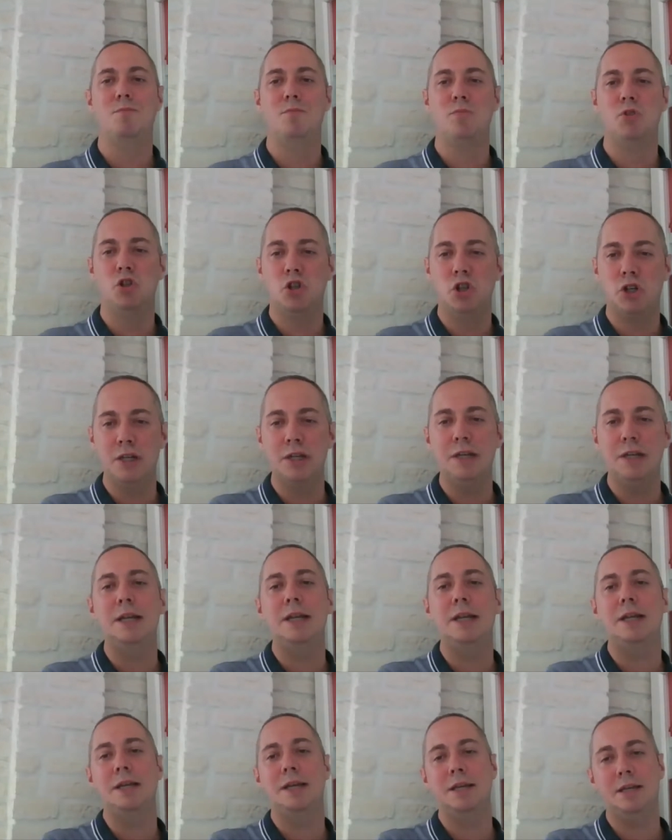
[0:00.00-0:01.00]

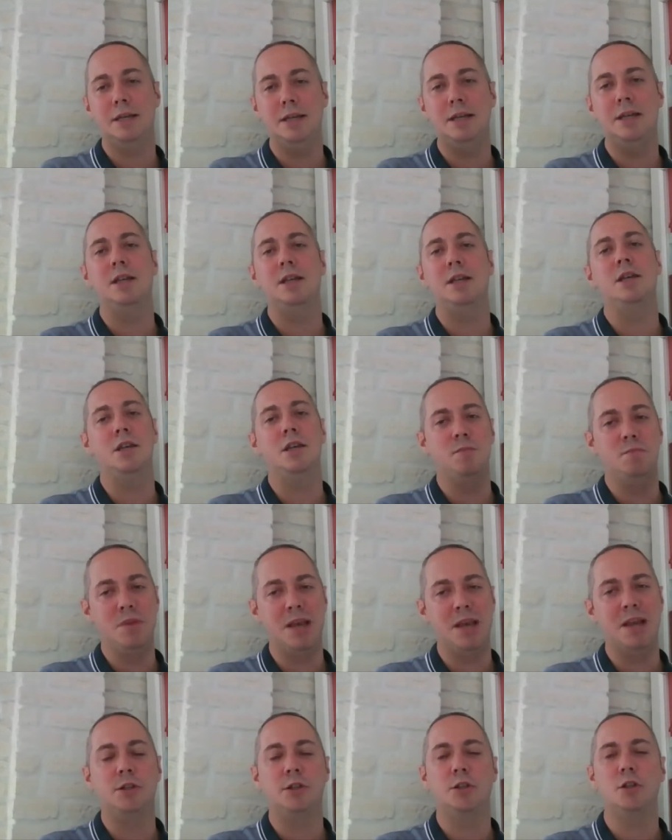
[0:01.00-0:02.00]
жили или
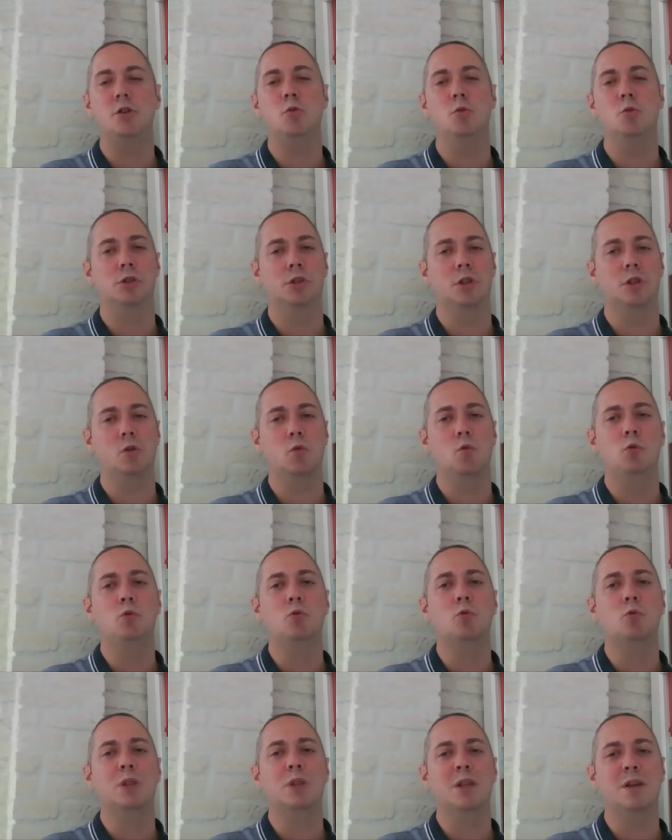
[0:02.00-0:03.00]
имели серьезное
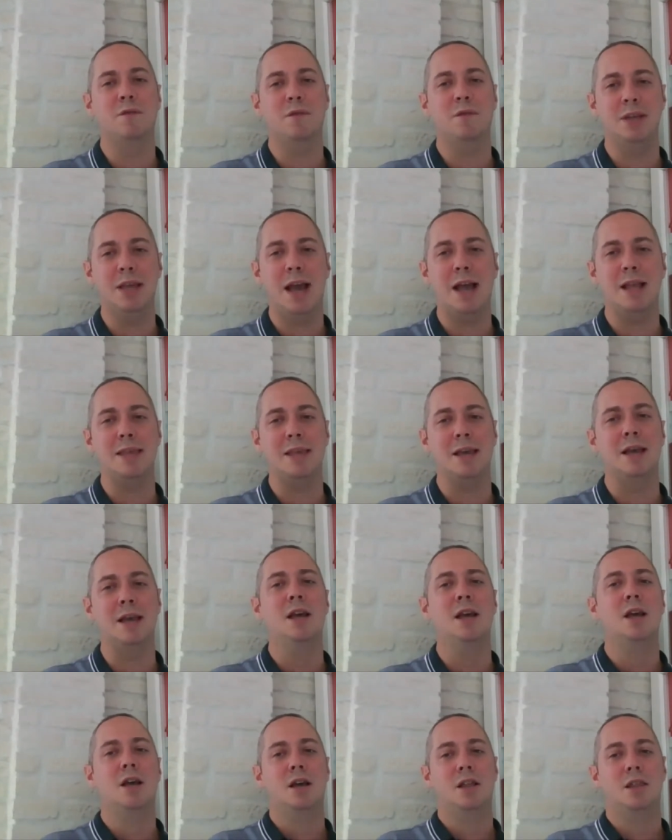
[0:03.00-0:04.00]
культурное влияние
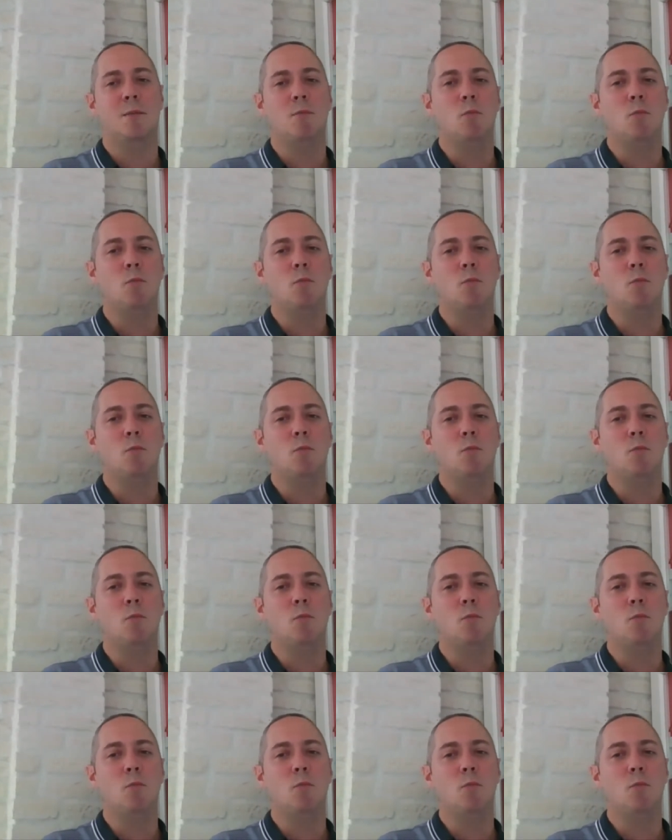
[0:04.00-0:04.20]
на